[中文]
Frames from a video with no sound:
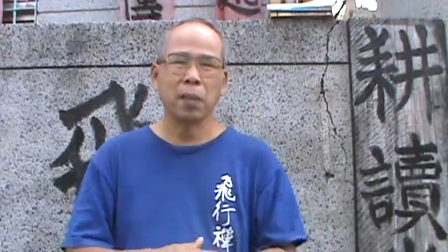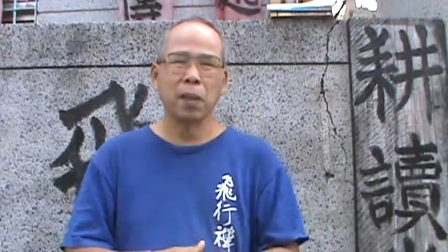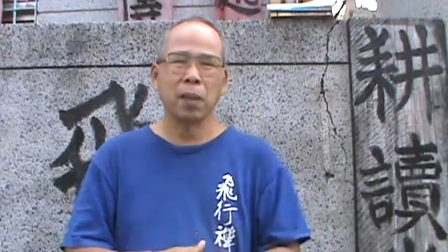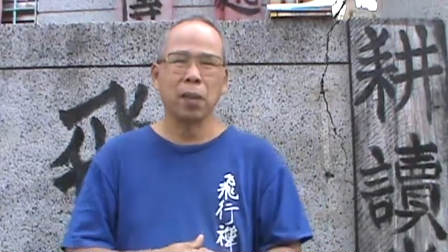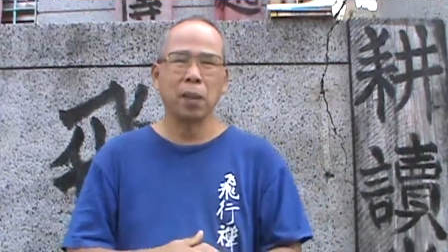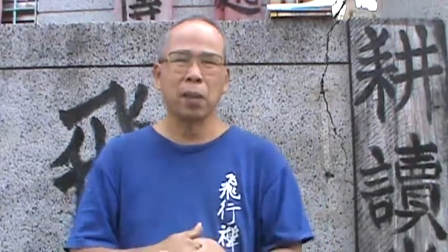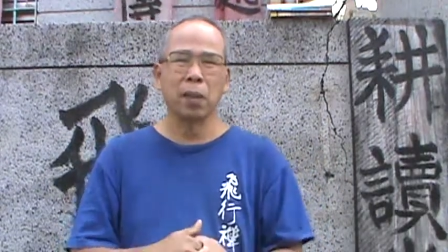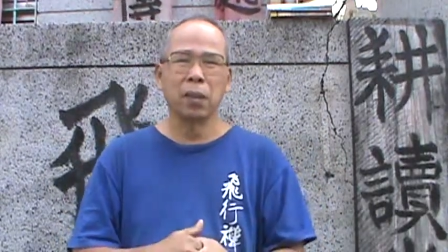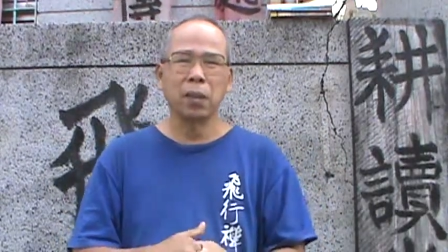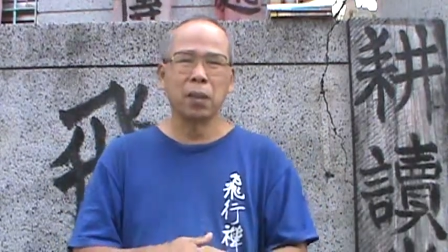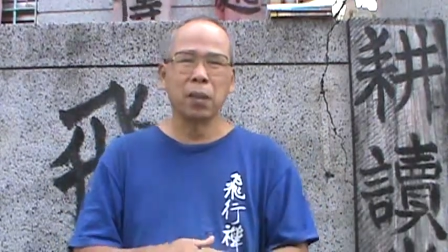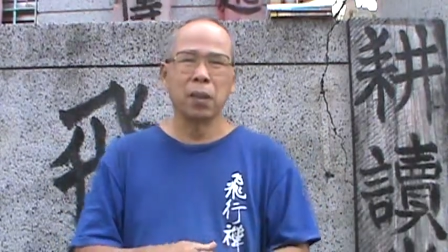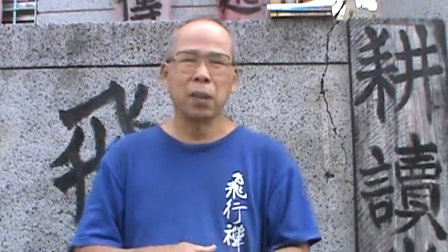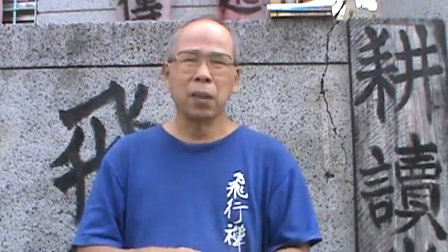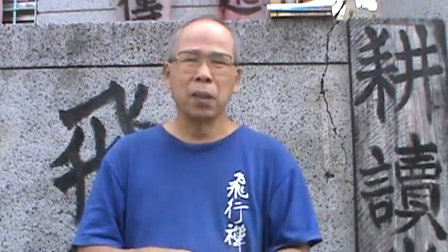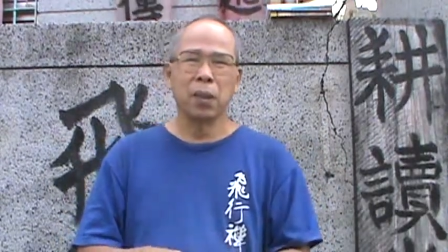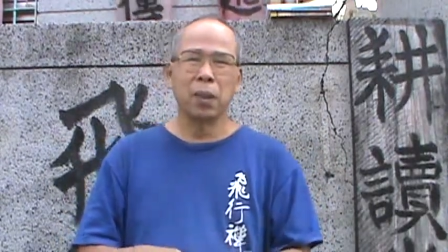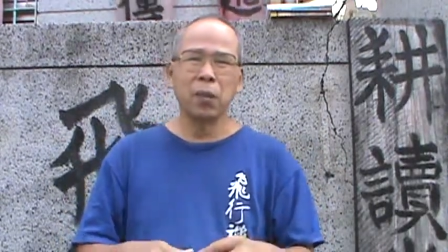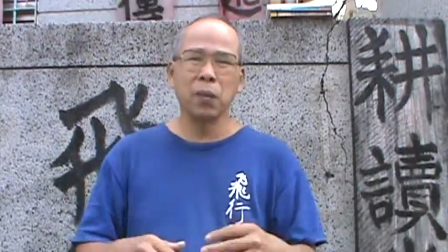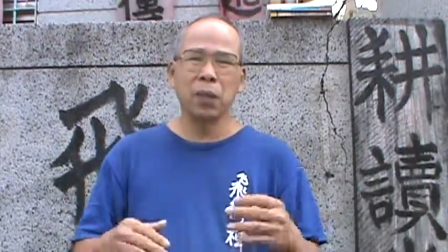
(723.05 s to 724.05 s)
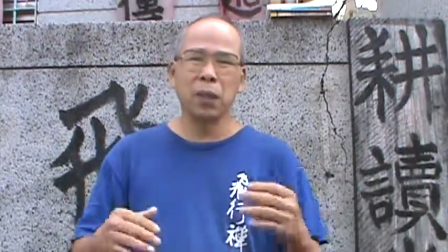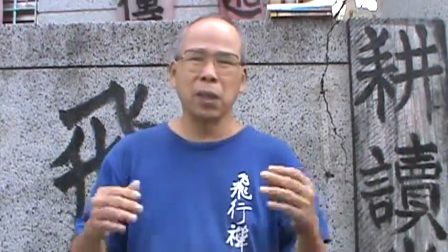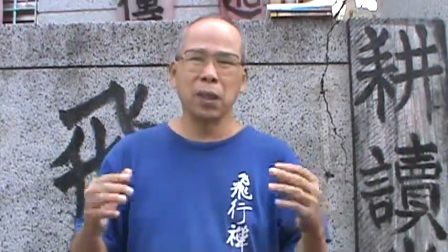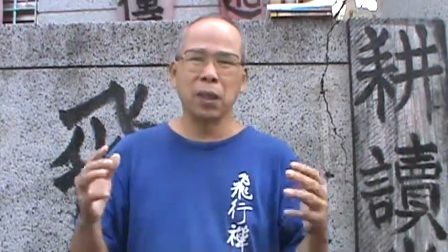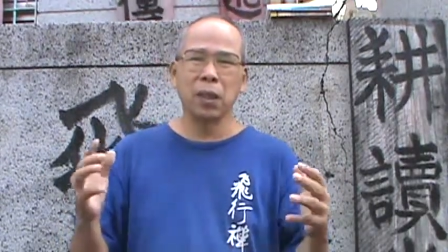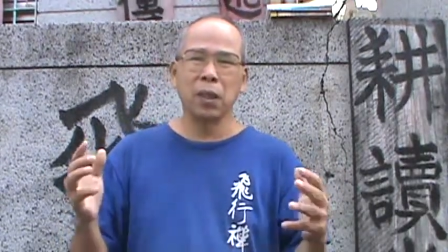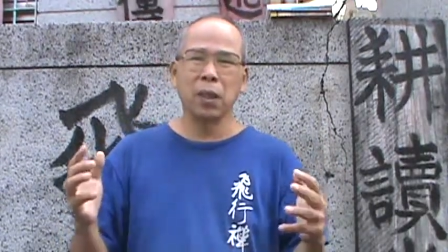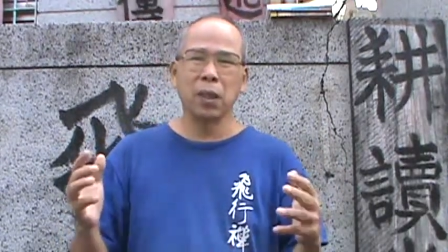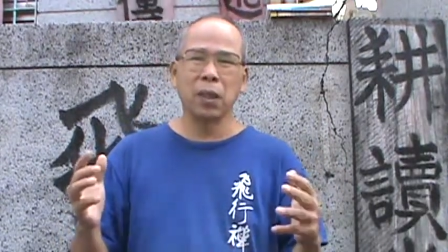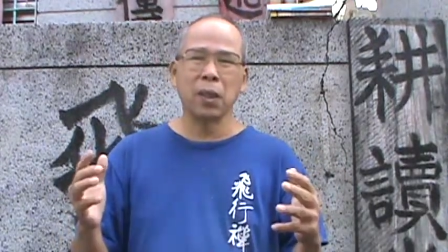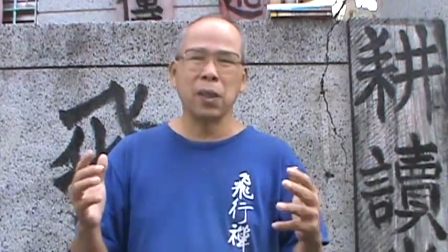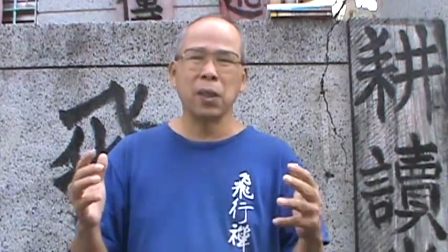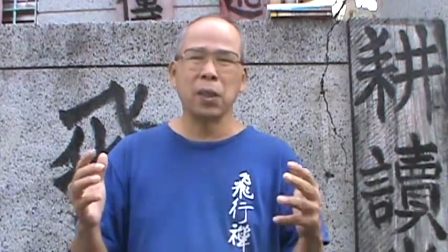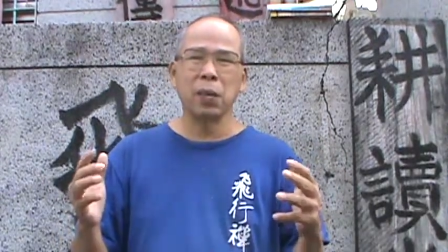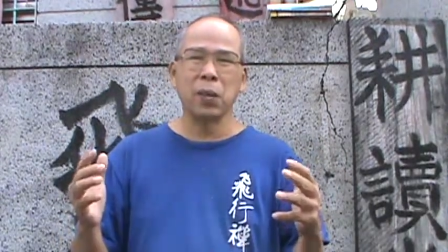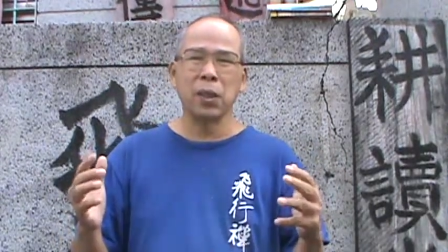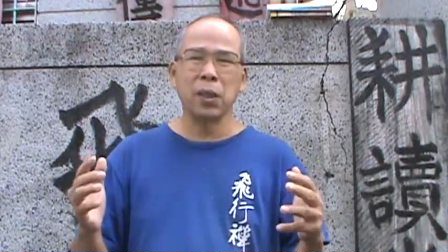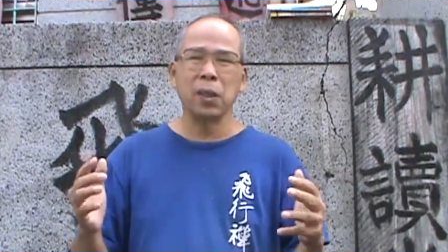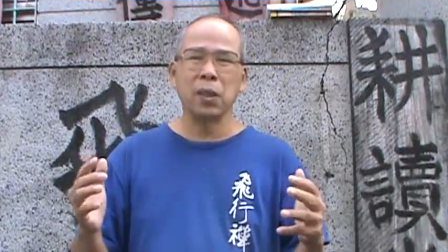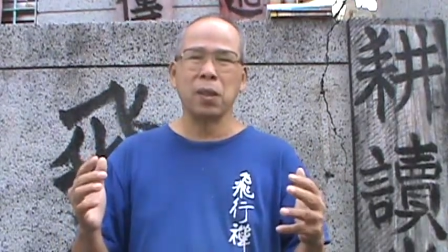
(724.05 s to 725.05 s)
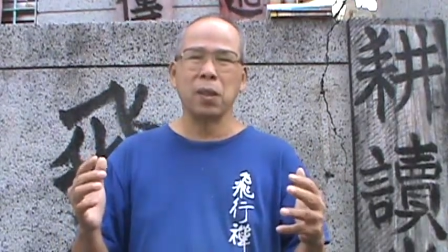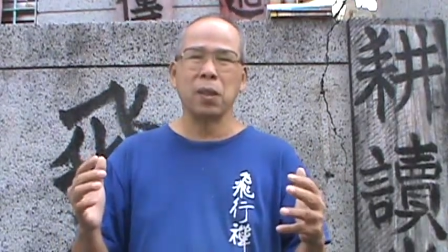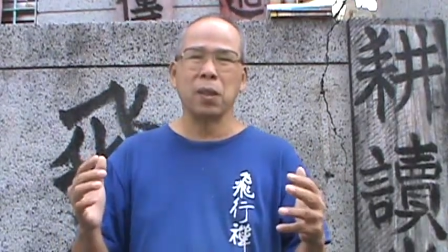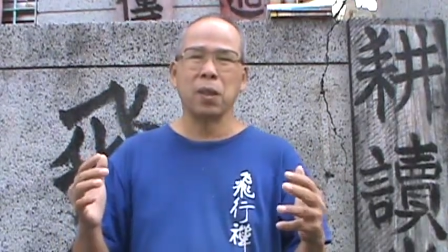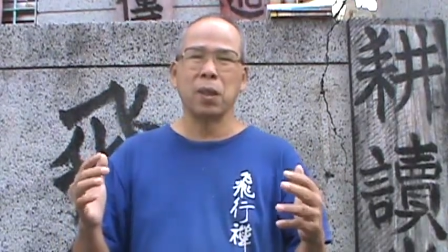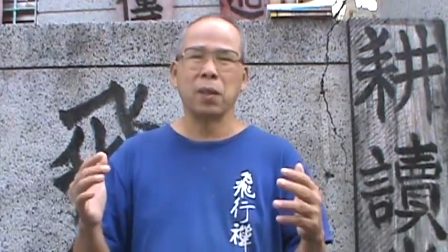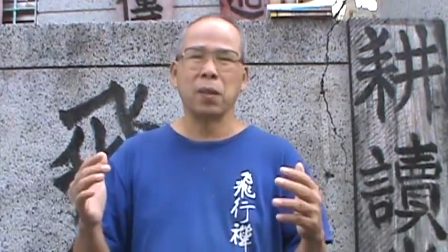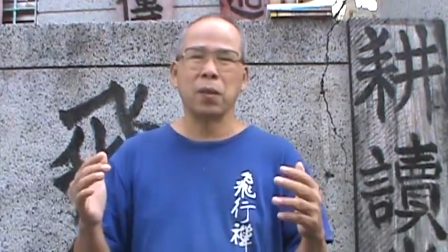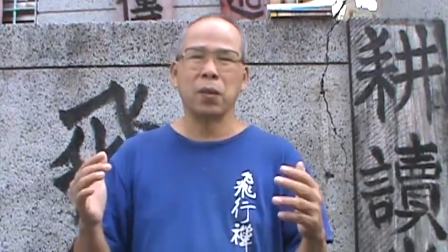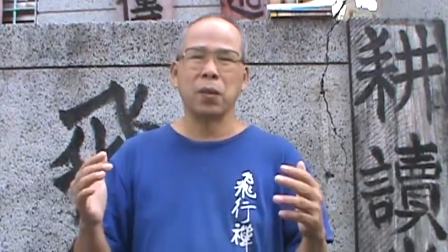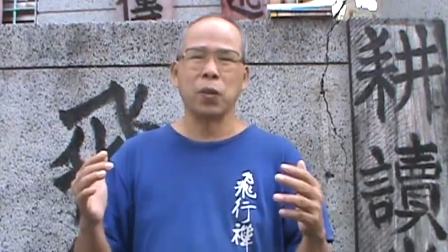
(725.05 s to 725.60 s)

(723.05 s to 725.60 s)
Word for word: 啊，因为他的那个文字啊，